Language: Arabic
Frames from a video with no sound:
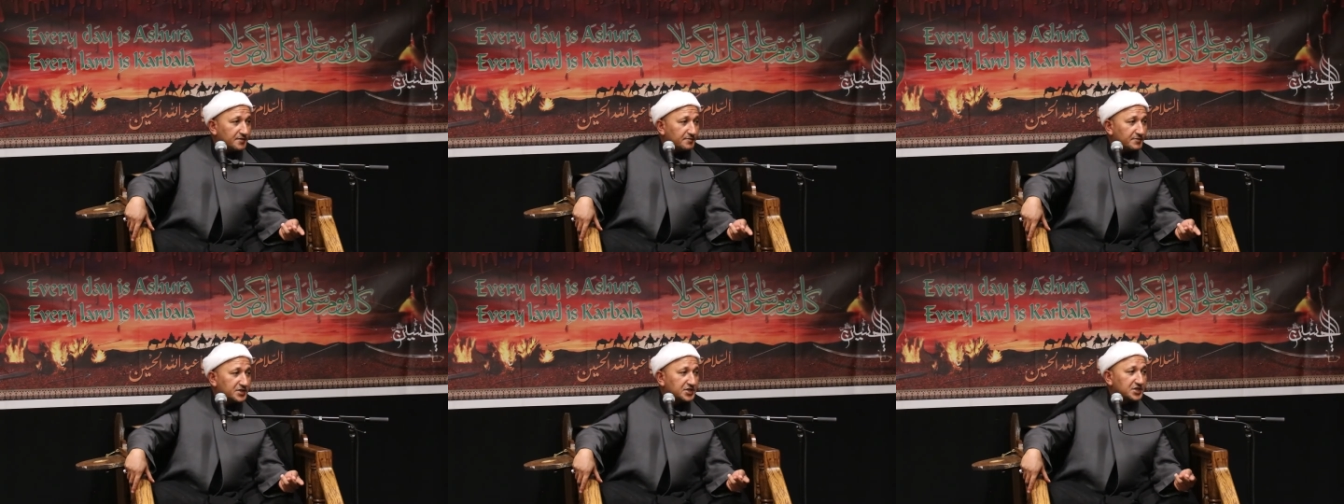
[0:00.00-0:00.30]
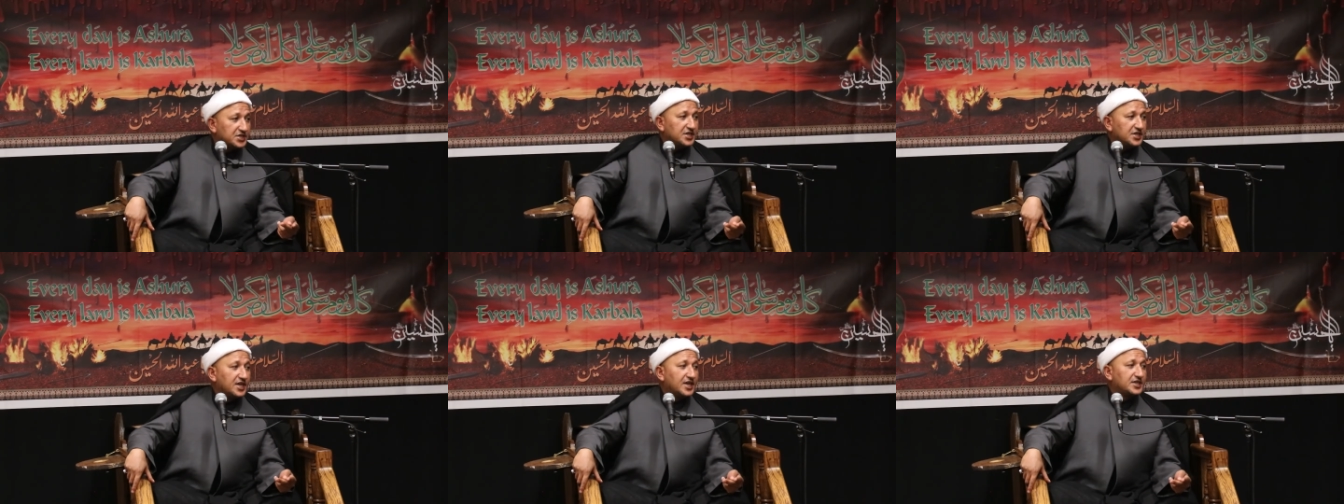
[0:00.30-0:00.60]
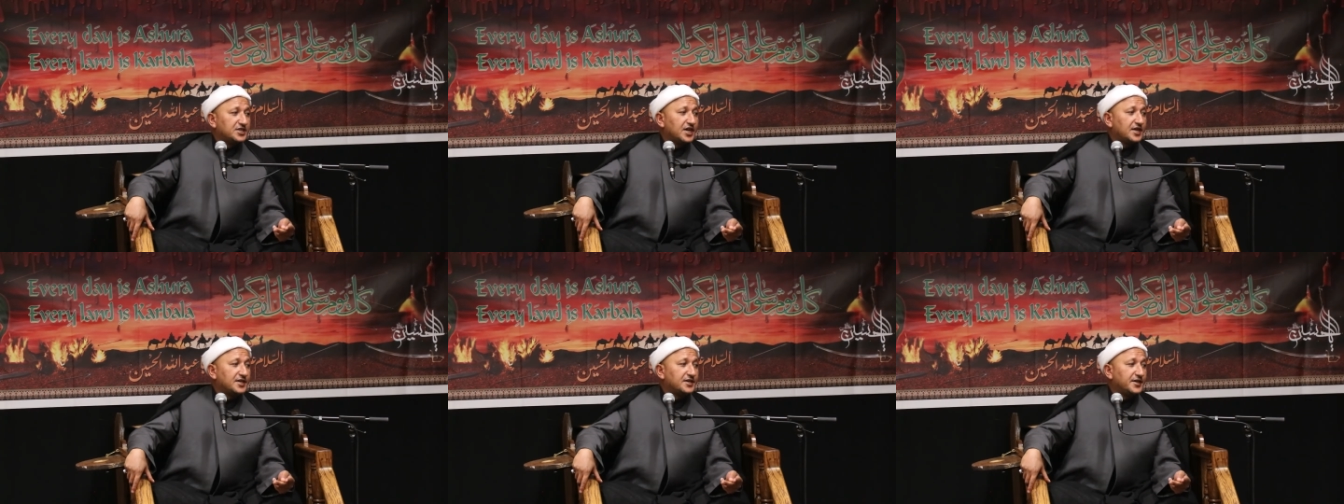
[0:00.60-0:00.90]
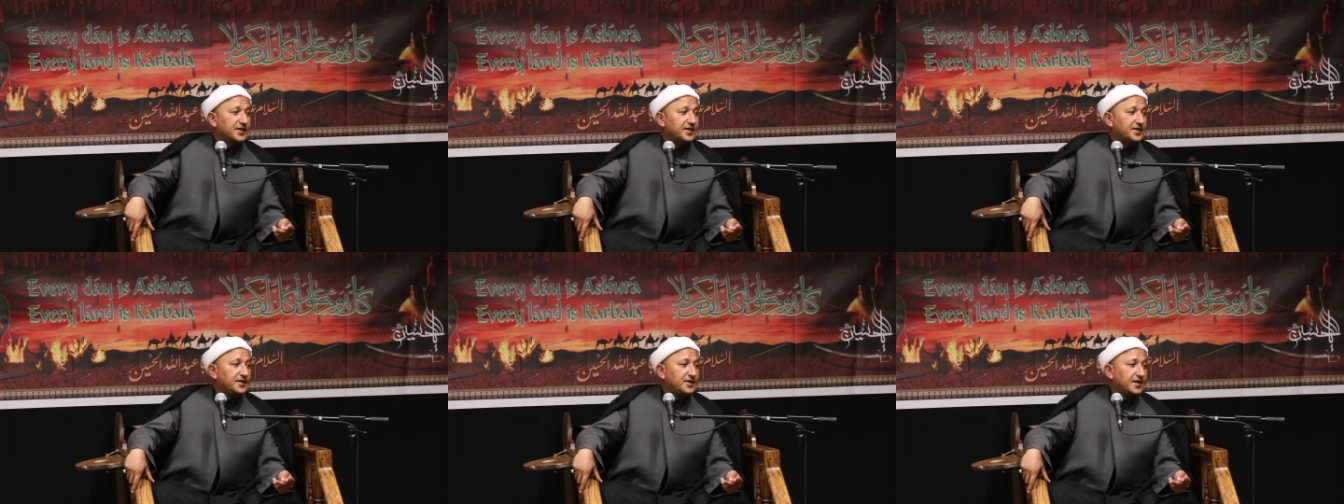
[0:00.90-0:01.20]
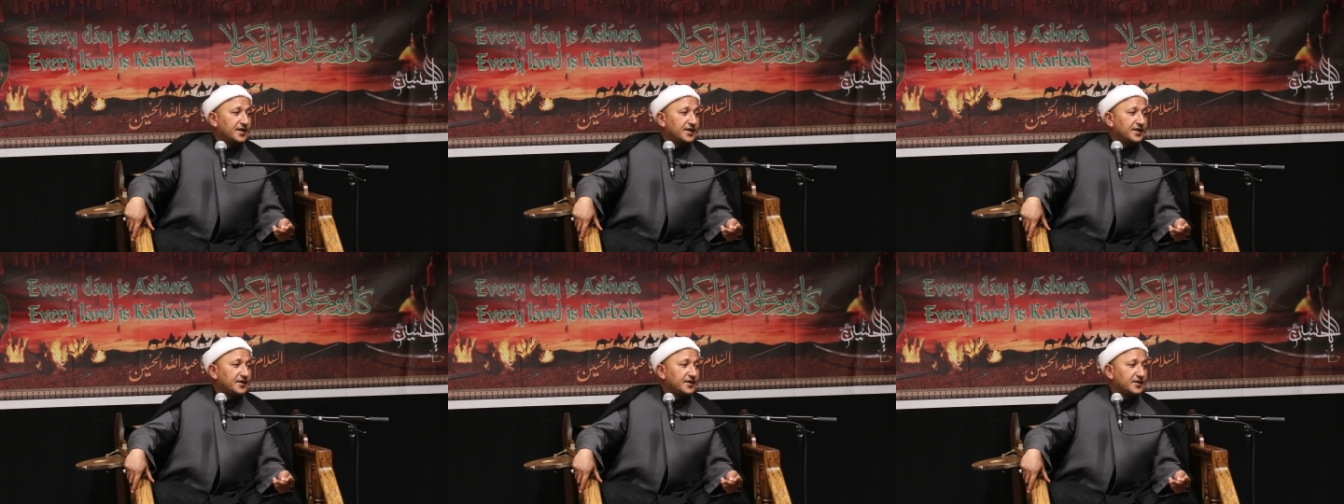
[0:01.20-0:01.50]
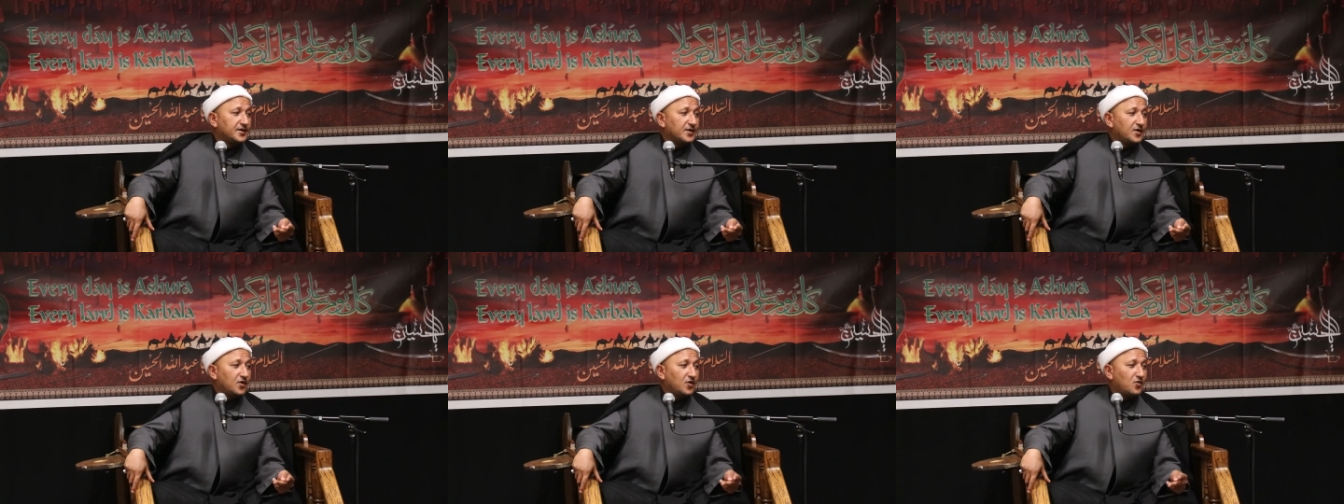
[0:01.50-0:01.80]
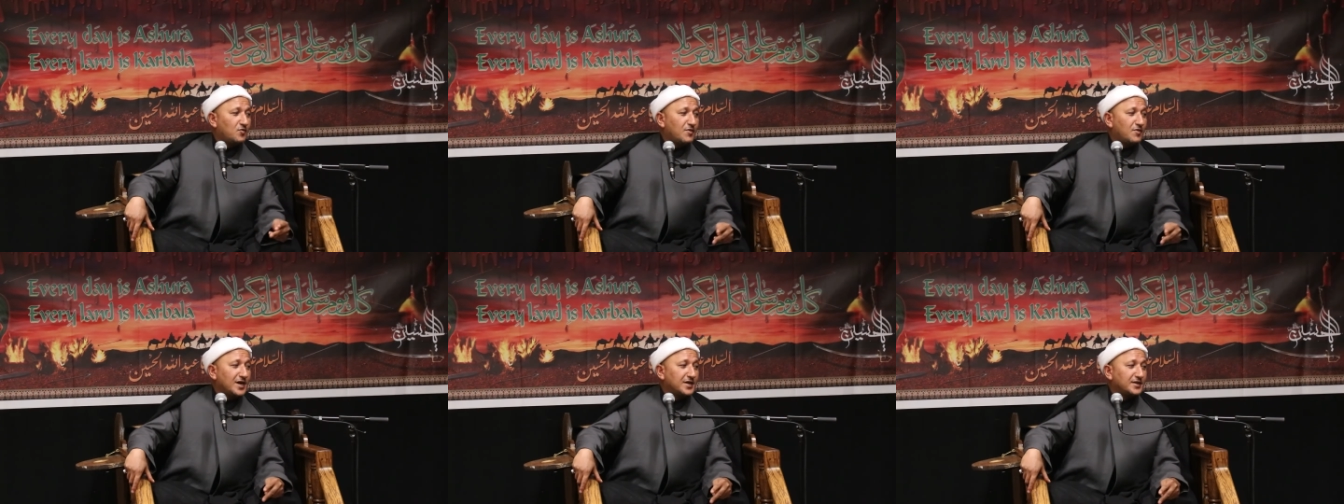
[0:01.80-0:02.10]
بصيغة شرعية
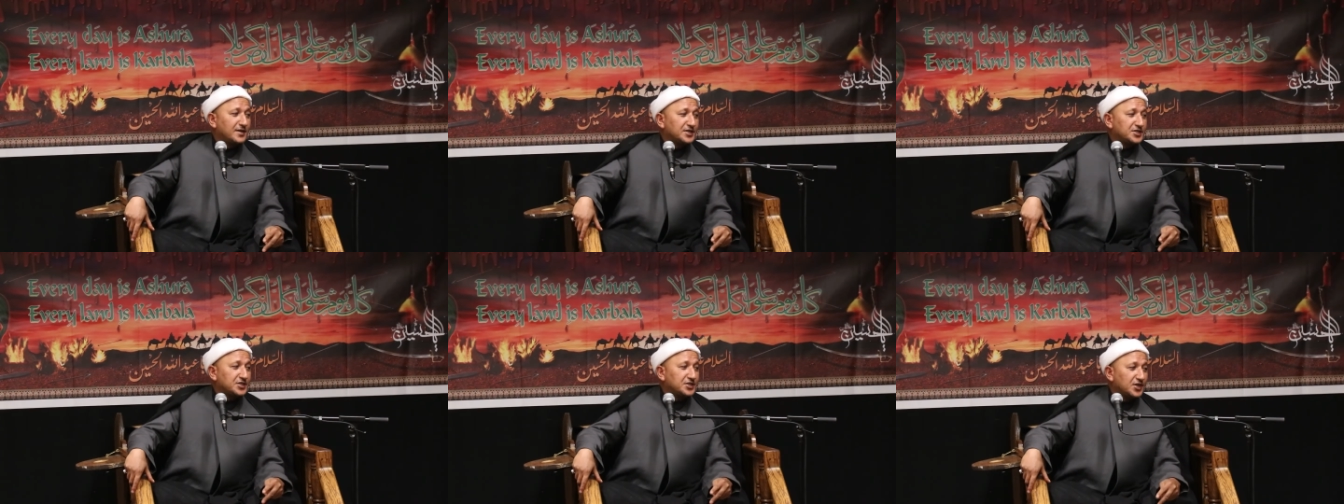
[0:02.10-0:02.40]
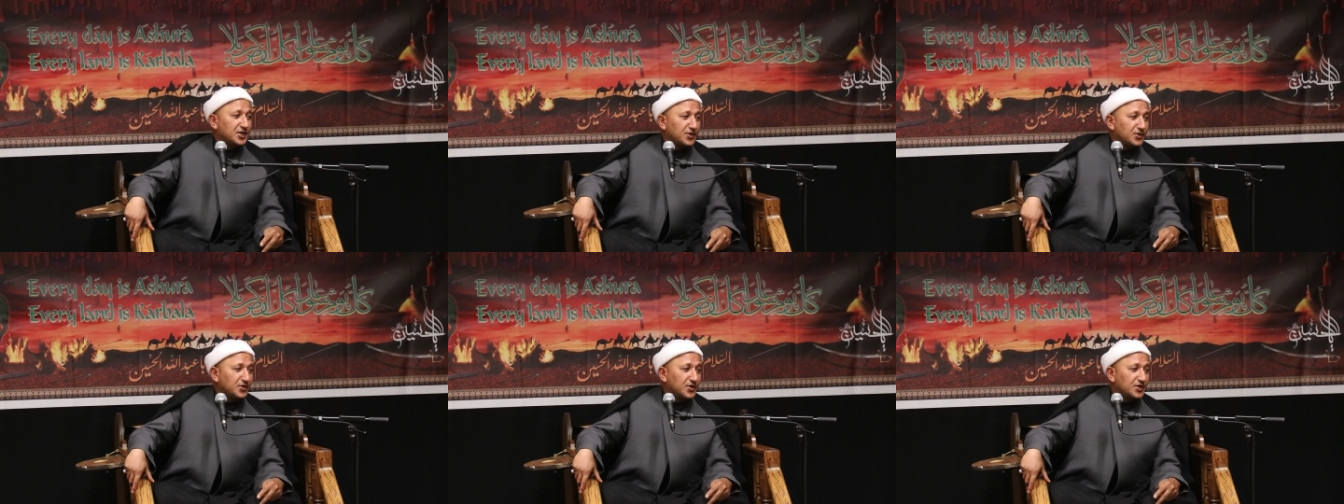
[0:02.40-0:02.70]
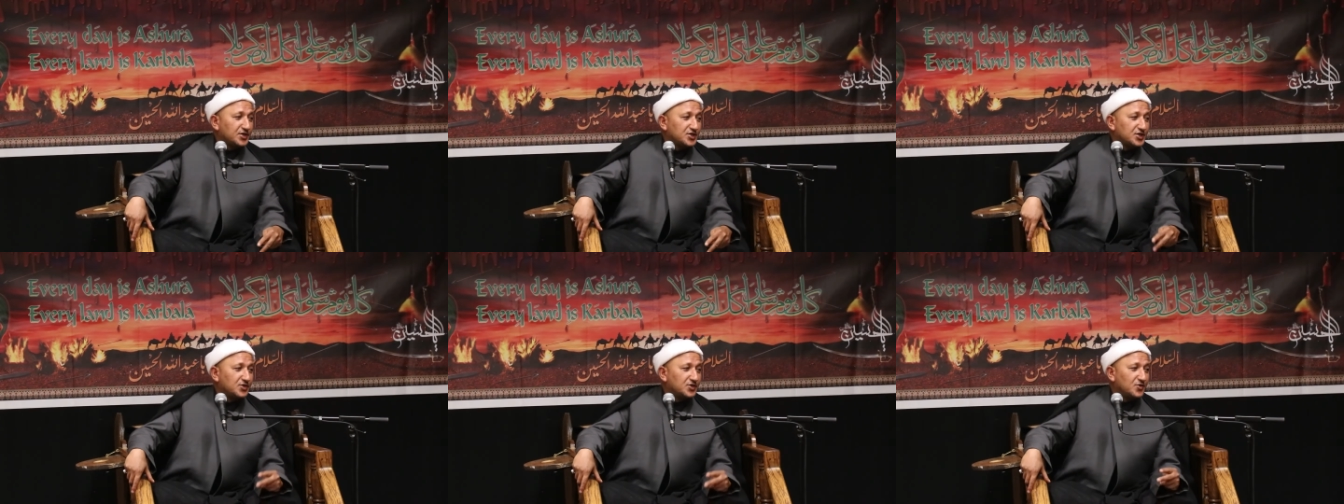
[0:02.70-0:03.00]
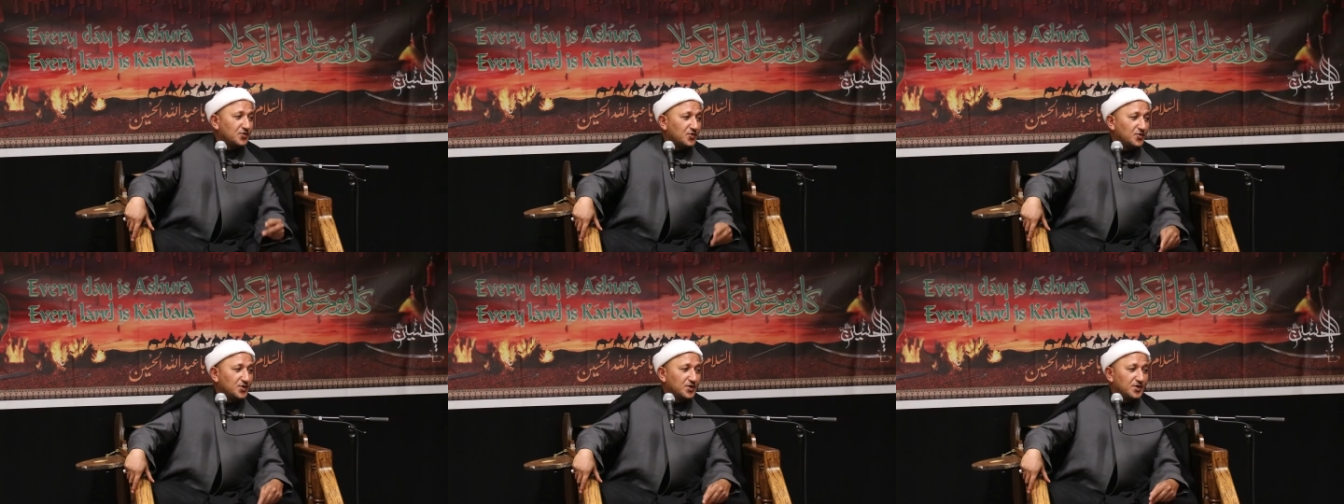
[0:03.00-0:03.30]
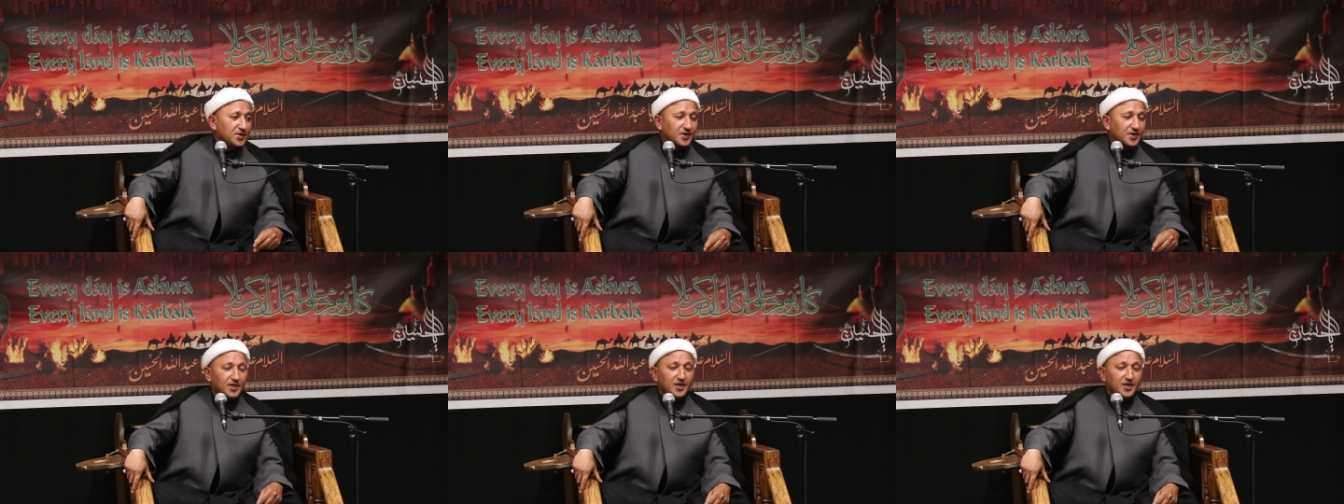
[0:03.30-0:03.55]
ومرة ينذر شو يقول